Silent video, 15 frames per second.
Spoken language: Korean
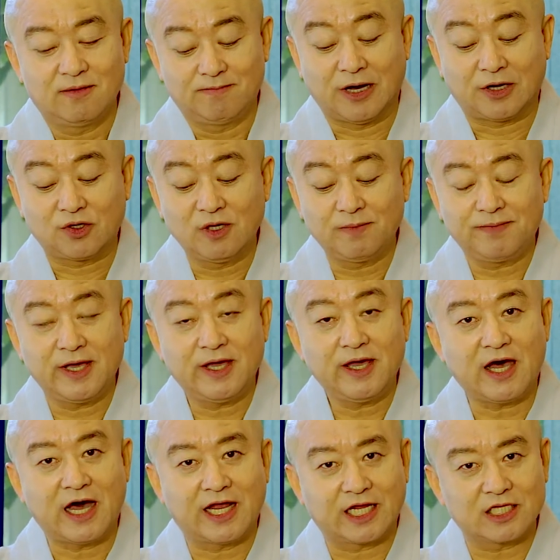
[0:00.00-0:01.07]
바로 옆에
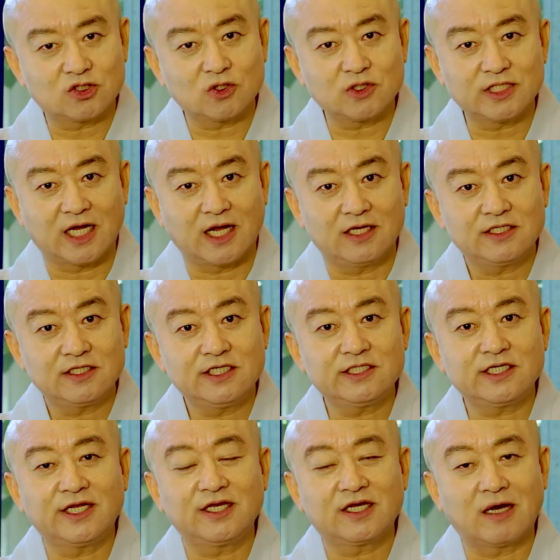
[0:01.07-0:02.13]
안한전자
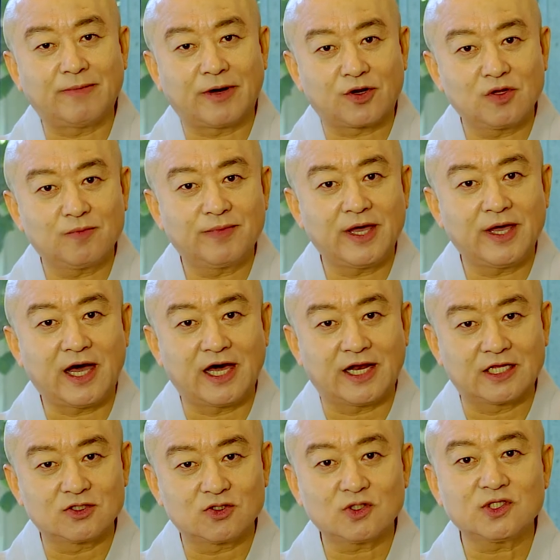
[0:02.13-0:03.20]
시자니까 바로 옆에
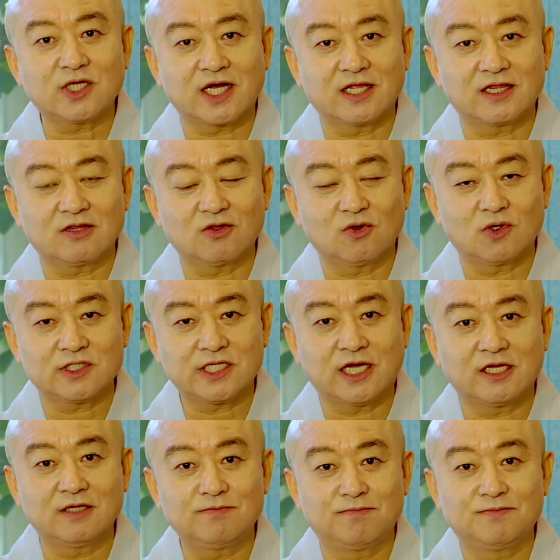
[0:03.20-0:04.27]
안한전자가 또
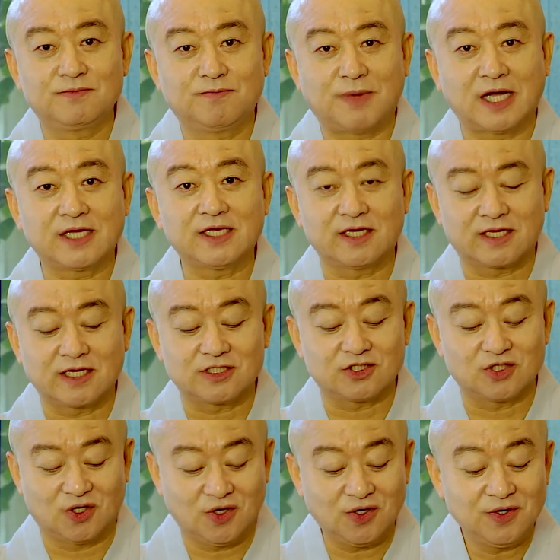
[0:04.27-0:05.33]
사는 방이
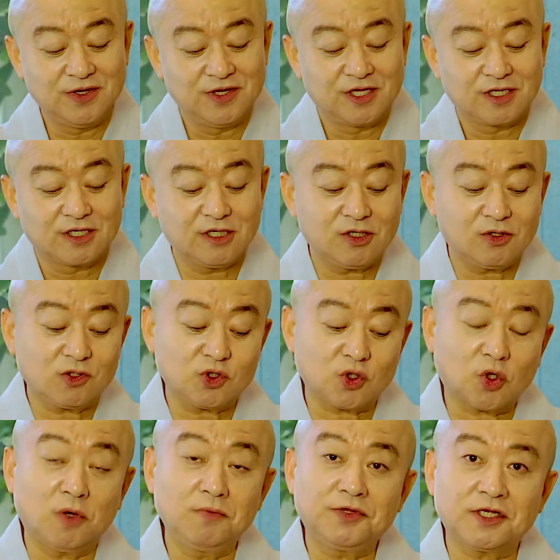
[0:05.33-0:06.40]
있겠죠. 그리고
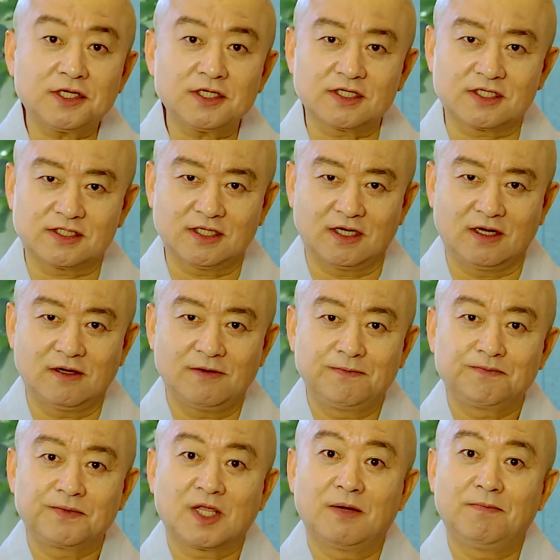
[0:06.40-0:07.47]
조금 떨어져서
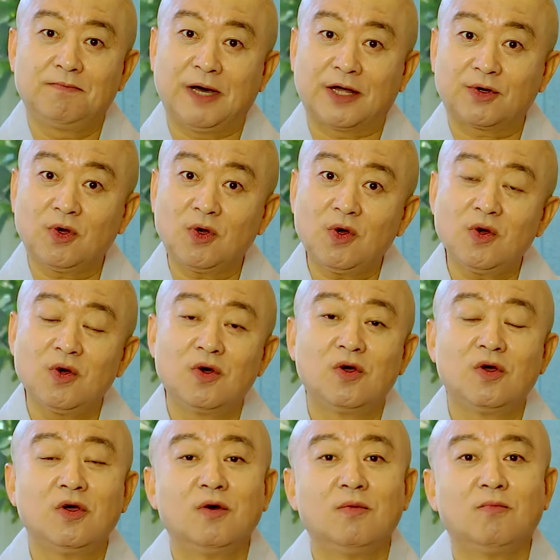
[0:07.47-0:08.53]
바로
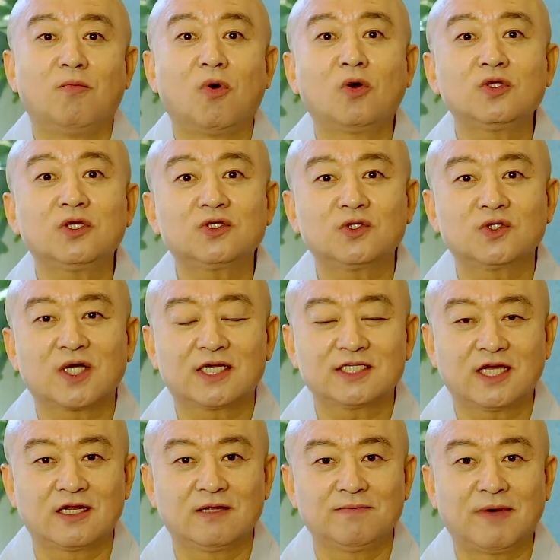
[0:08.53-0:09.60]
목련전자가
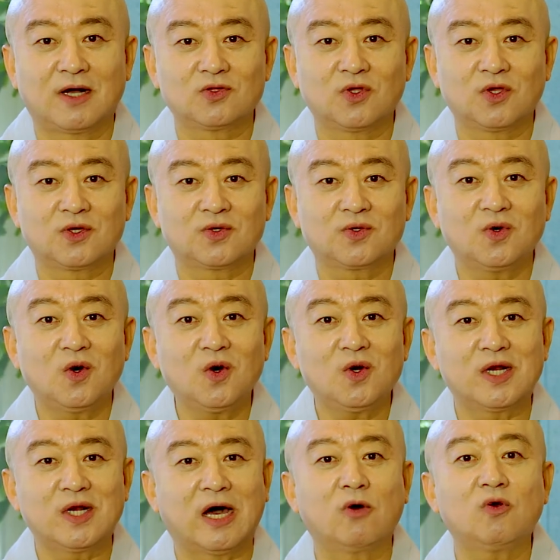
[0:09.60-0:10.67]
사는 방도 있고
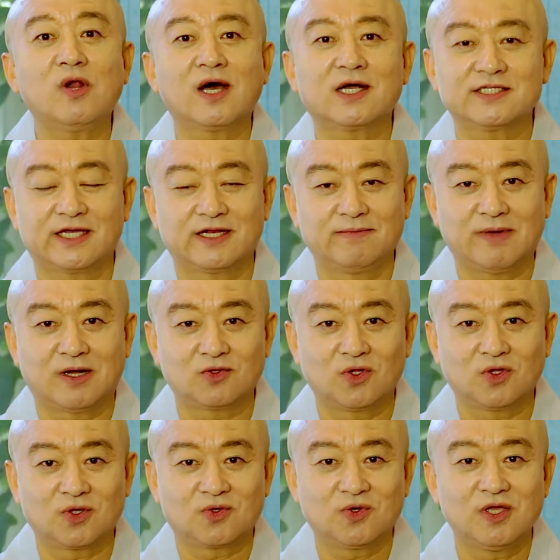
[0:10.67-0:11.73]
라울라가 사는 방도
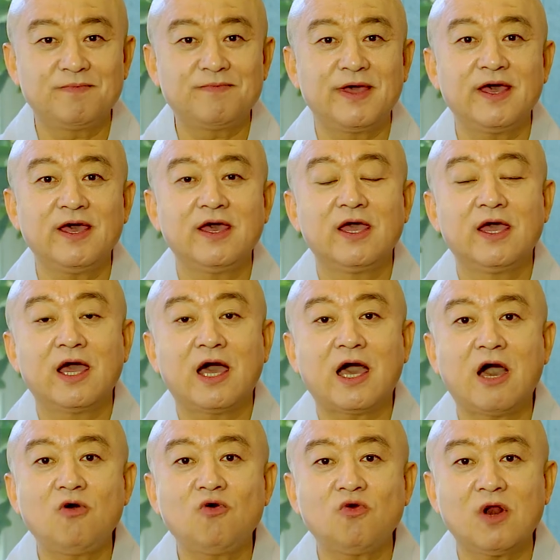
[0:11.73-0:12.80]
있고 옆에
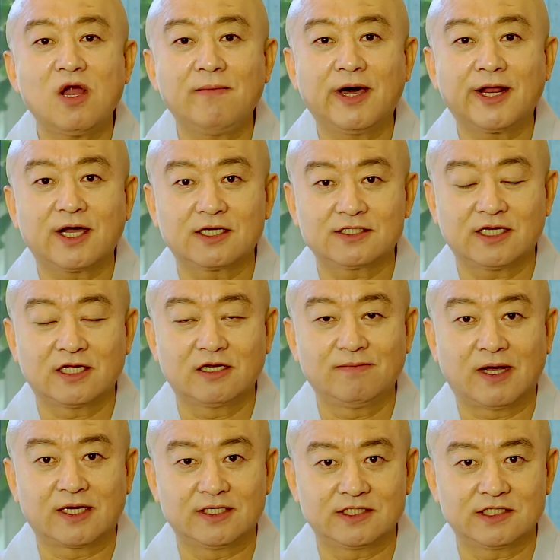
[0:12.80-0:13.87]
앙굴라마라가 사는
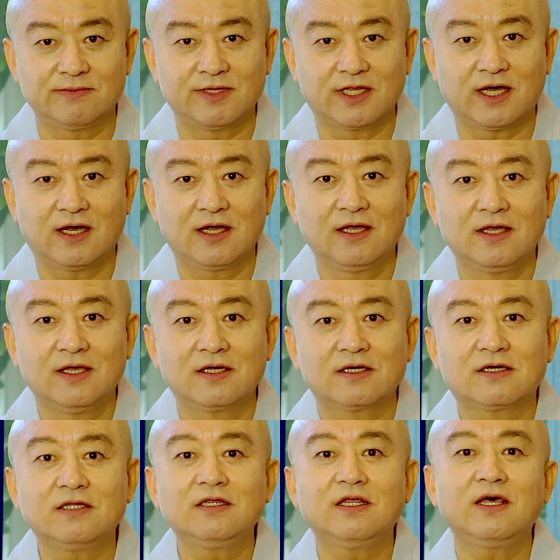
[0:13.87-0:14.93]
방이 있습니다.
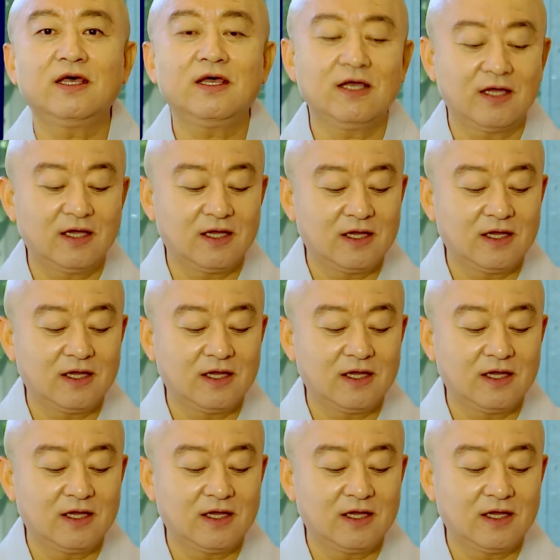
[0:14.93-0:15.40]
근데